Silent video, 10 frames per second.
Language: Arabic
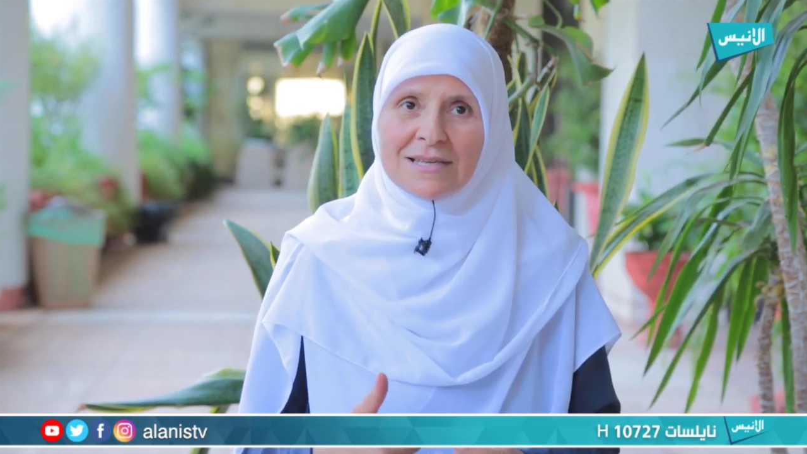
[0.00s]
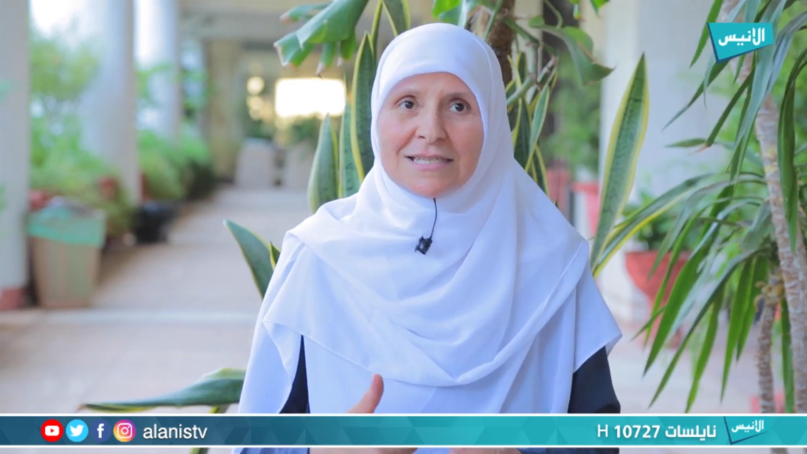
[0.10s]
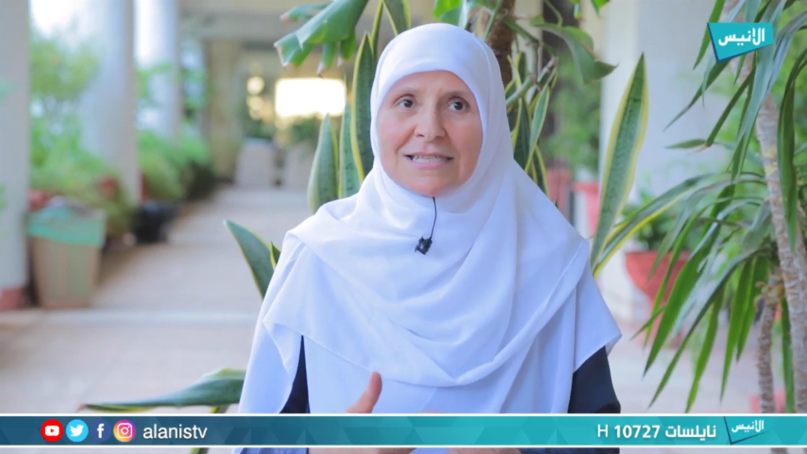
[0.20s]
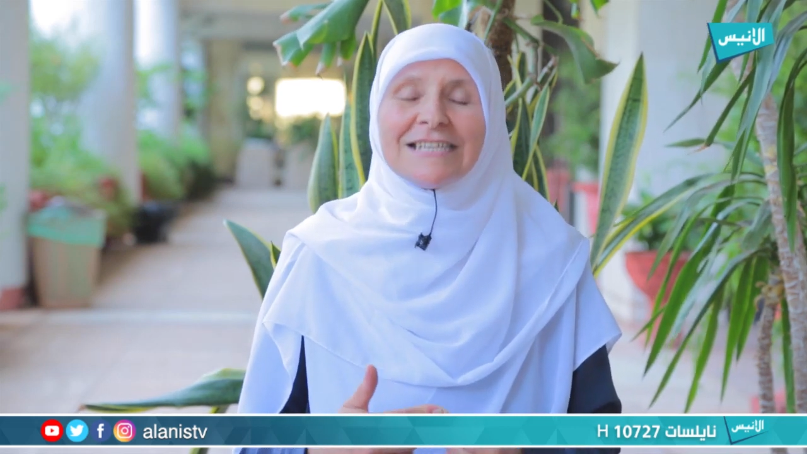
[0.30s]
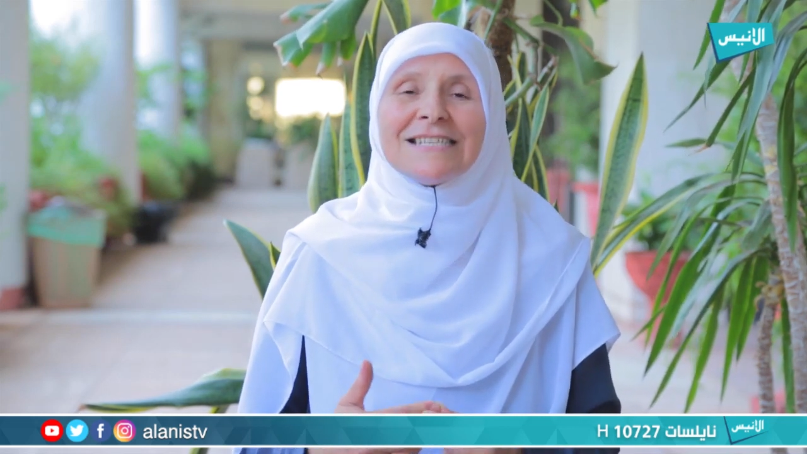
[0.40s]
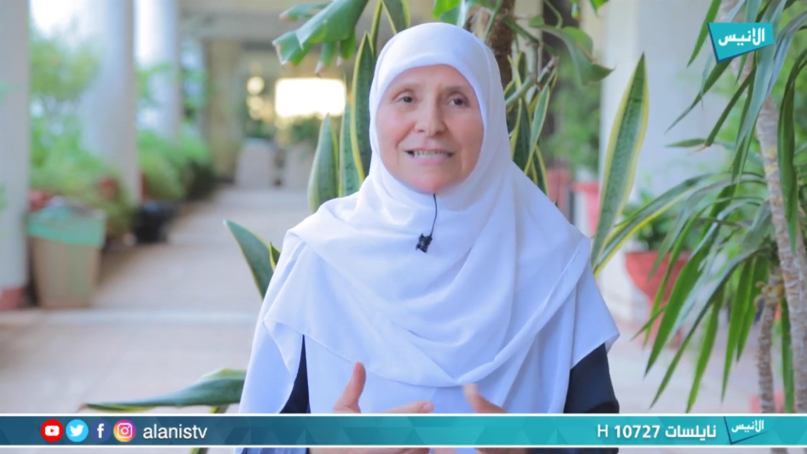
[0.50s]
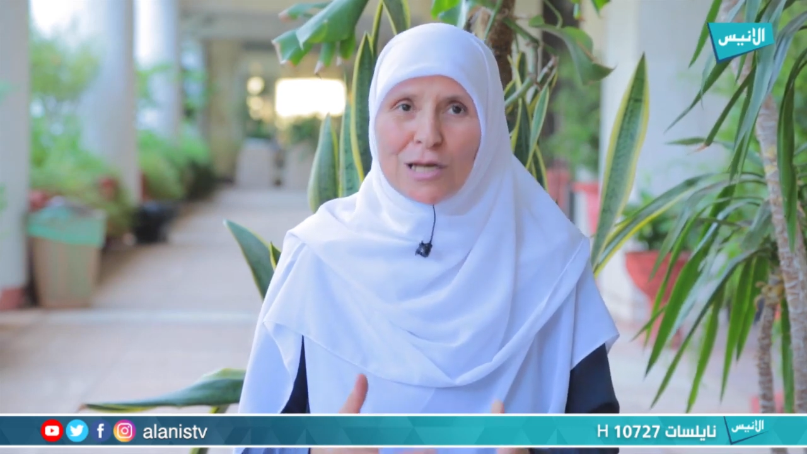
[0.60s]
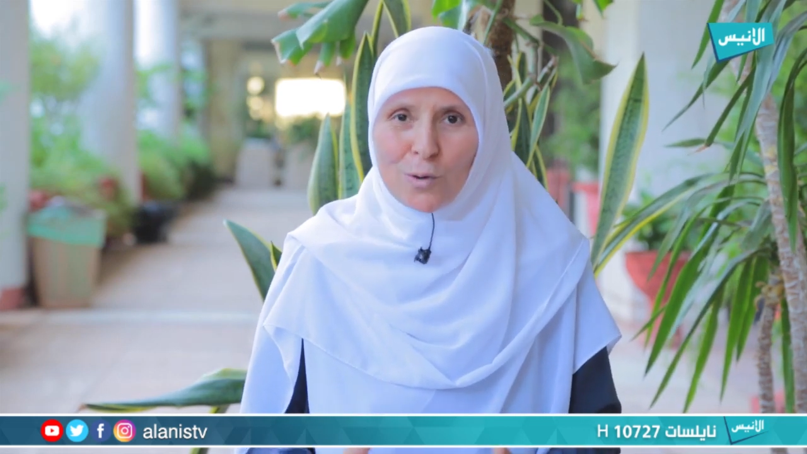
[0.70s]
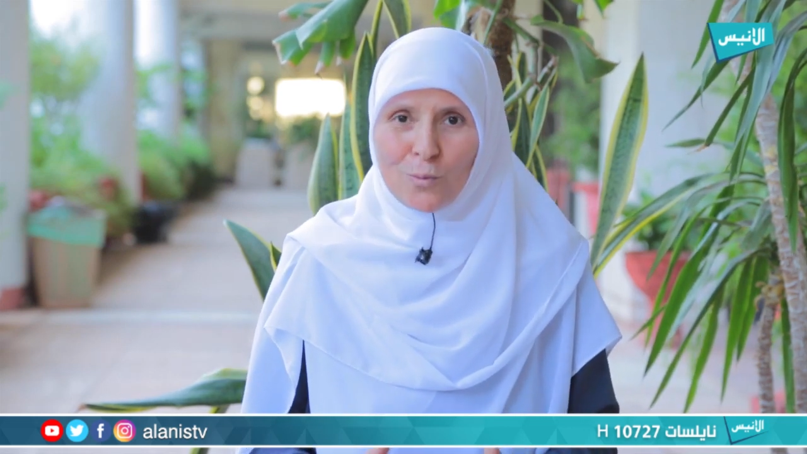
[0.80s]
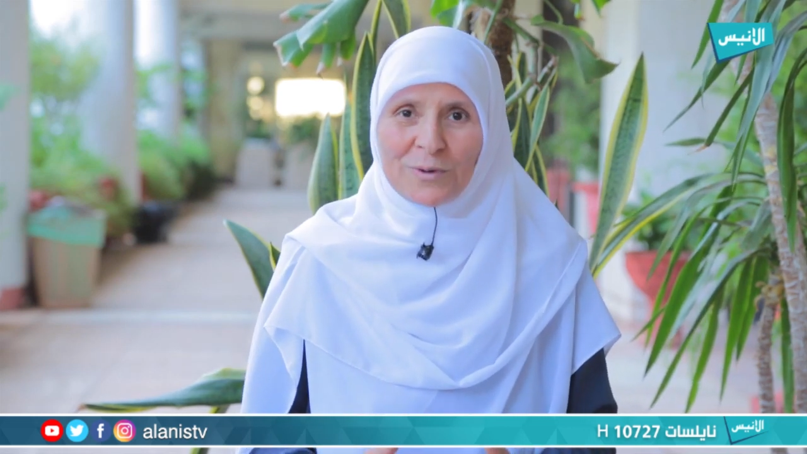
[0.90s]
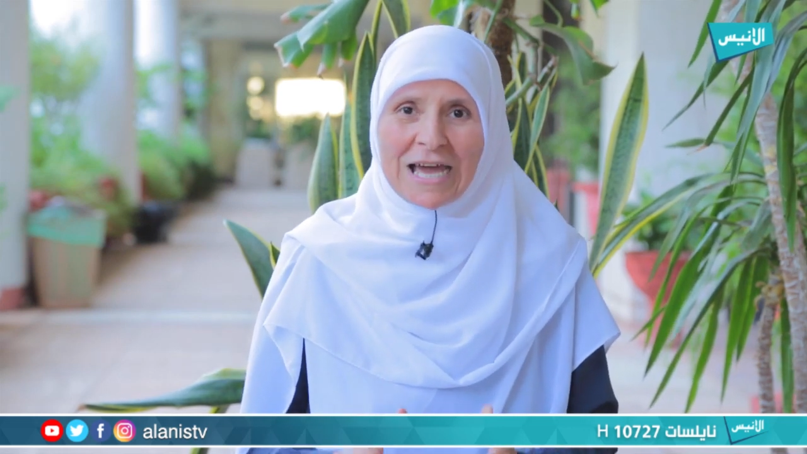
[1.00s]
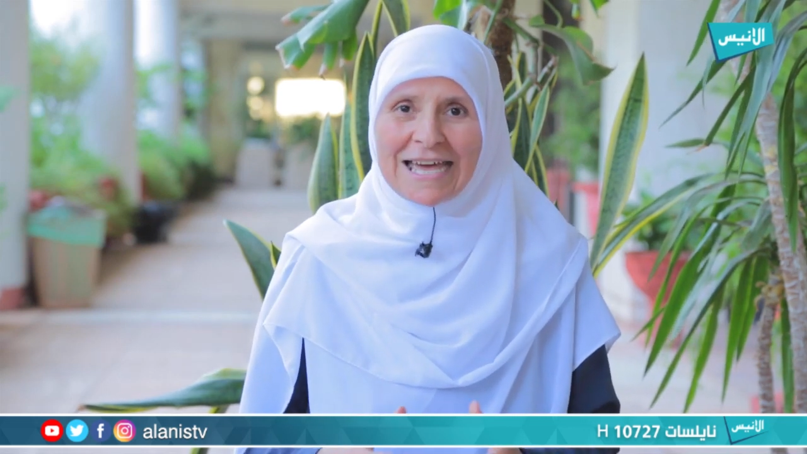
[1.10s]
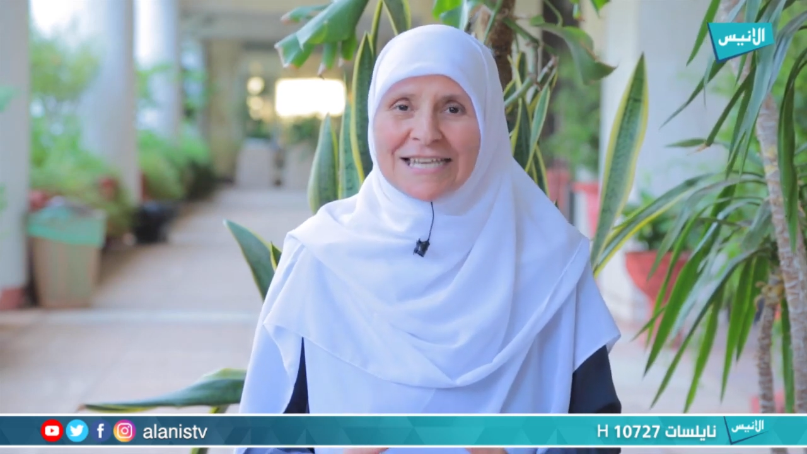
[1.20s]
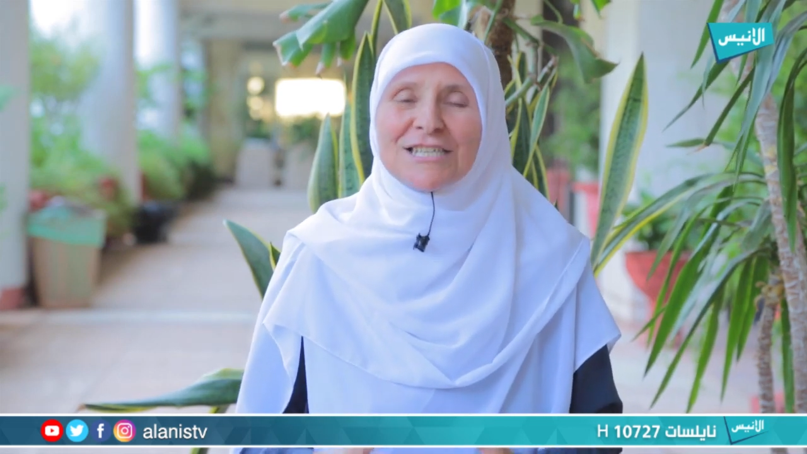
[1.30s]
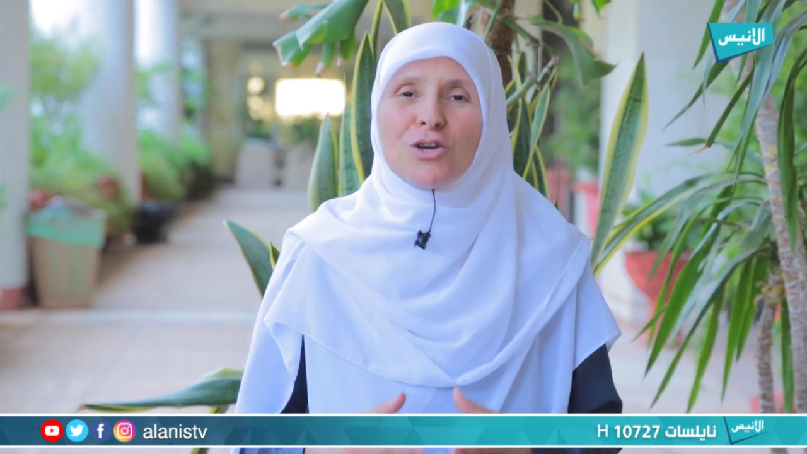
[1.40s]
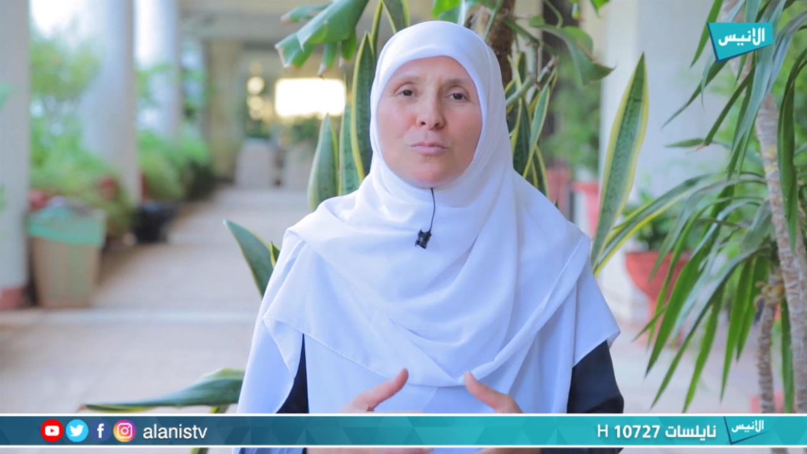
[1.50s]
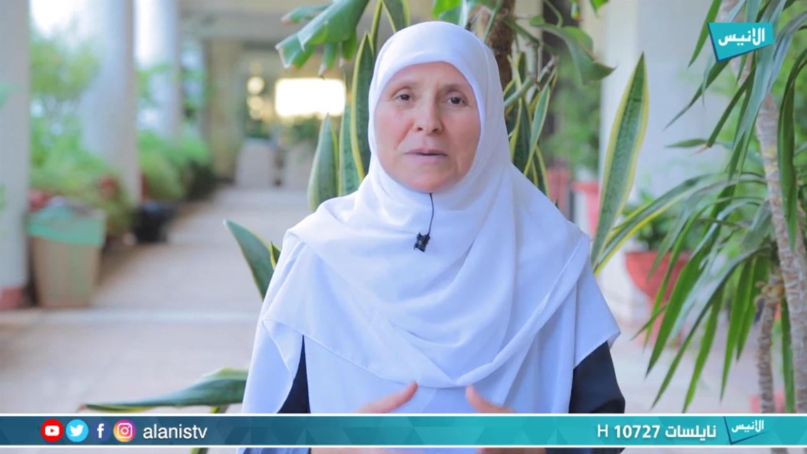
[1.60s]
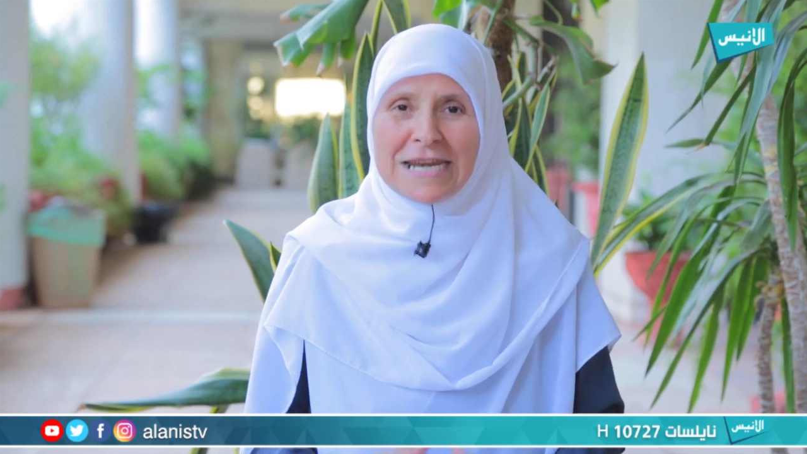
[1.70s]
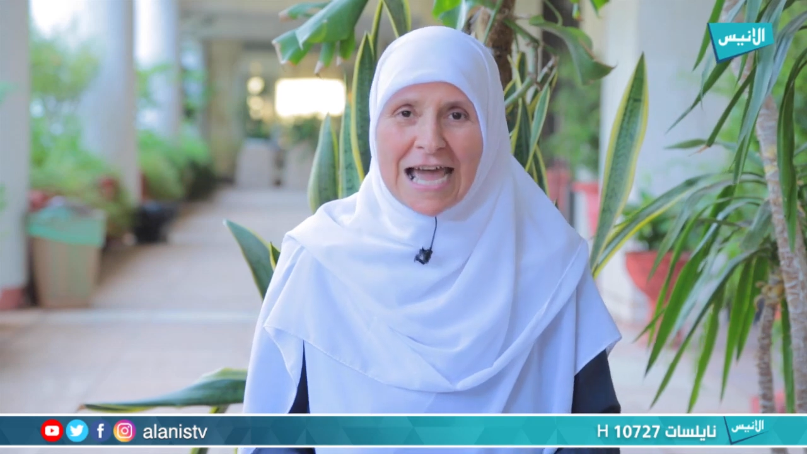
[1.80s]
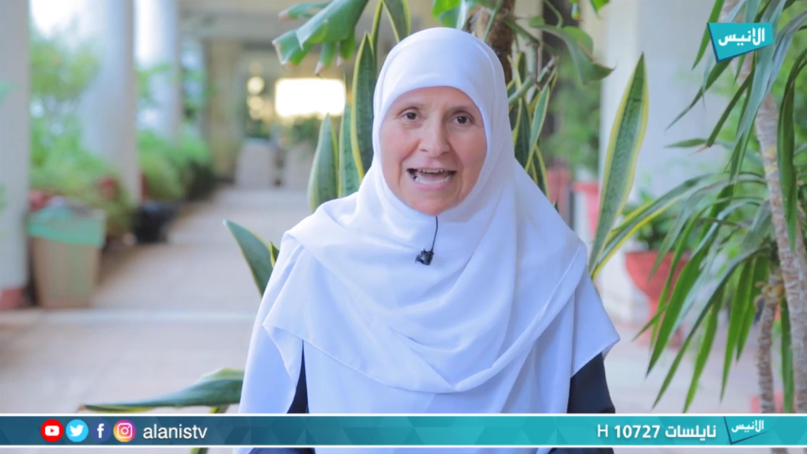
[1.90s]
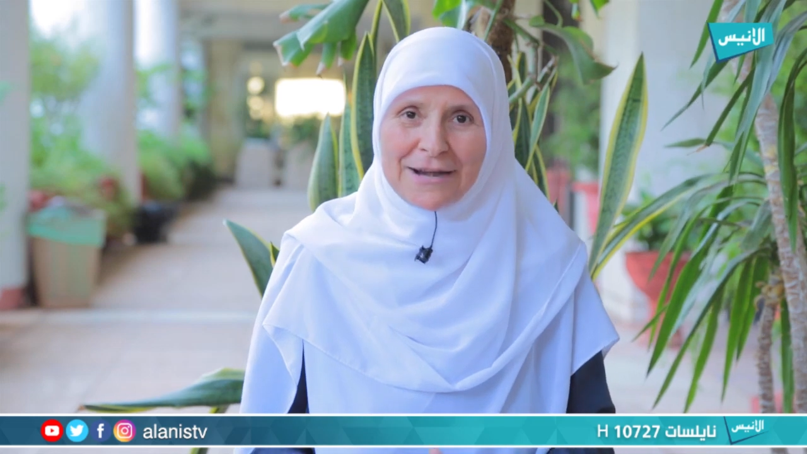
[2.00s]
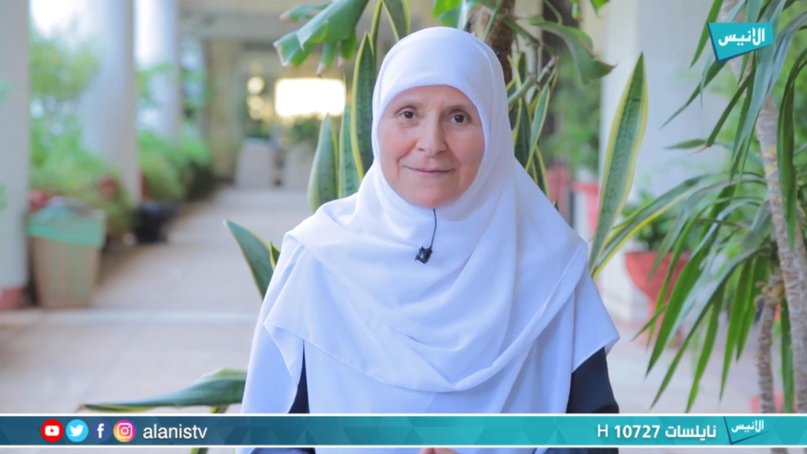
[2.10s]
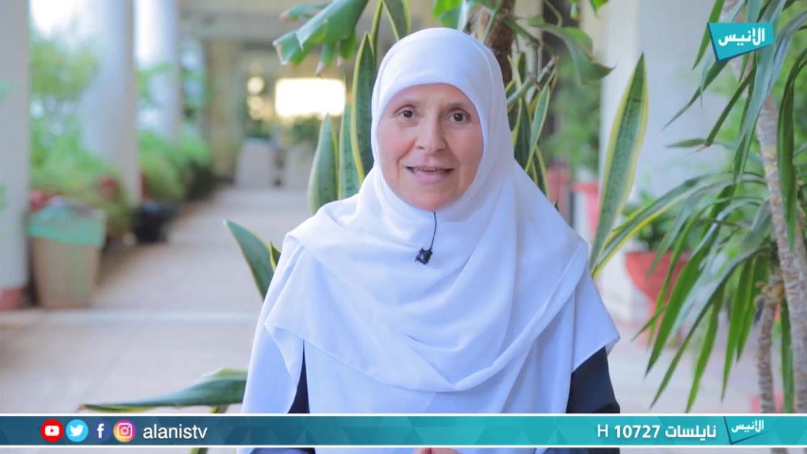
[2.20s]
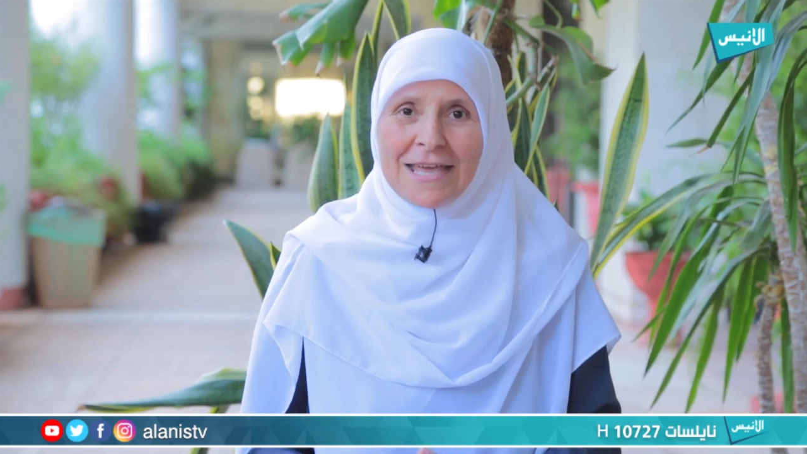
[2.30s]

أسن ينزلوا نقارس يوم النحر